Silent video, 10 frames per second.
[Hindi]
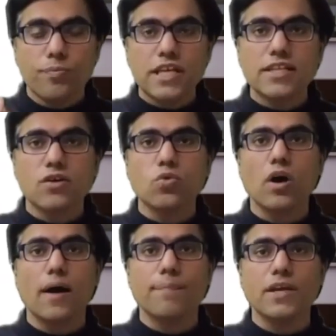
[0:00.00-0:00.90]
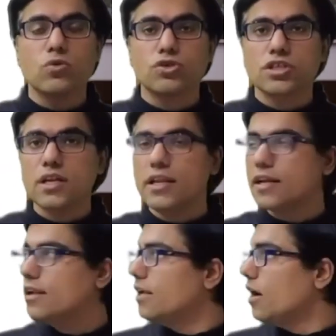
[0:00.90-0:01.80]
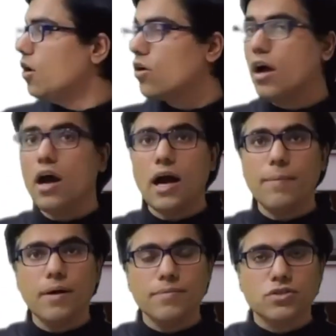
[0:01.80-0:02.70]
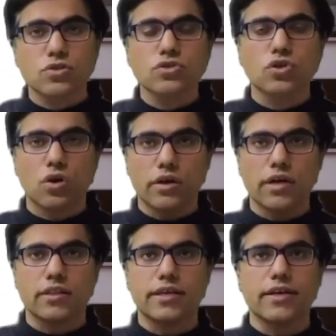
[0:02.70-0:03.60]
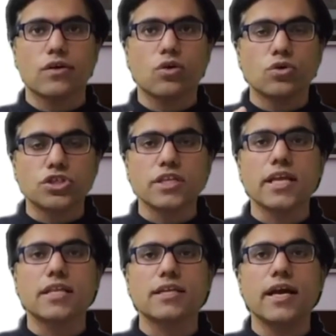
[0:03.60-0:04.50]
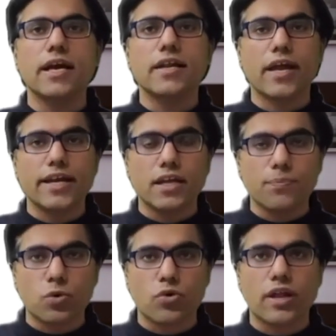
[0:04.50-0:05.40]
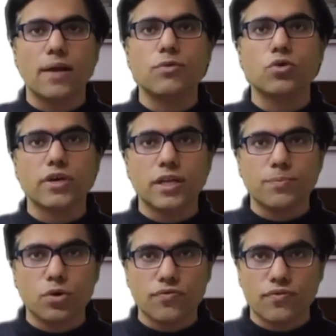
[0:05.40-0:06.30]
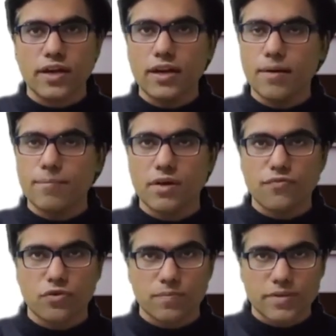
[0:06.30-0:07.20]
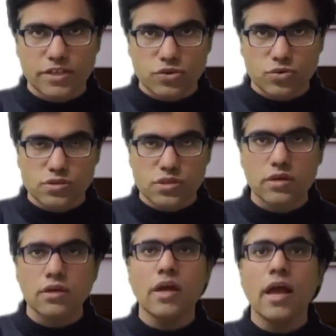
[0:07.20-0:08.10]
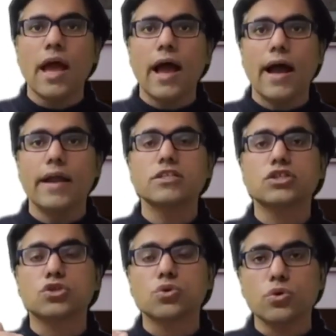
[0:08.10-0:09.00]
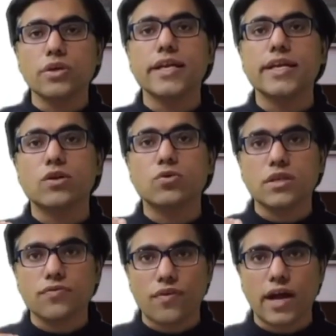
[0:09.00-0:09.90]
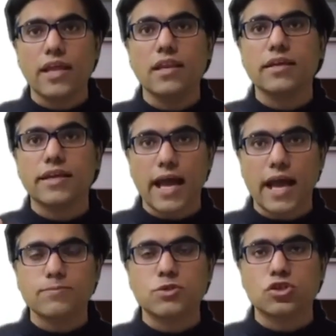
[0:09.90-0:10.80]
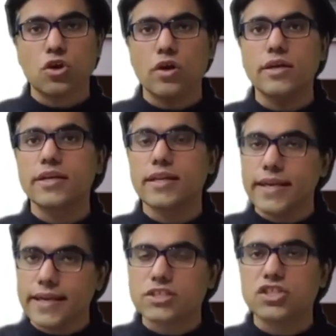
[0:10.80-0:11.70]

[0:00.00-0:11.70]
उम्मीद रखूंगा आपने क्वेश्चन लिख लिया होगा अब हम इसको सॉल्व करते हैं क्वेश्चन कहता है राइट अ प्रोग्राम टू इनपुट वन नंबर फ्रॉम द यूजर एंड स्टोर इन टू दाइल गैप्स डॉट टी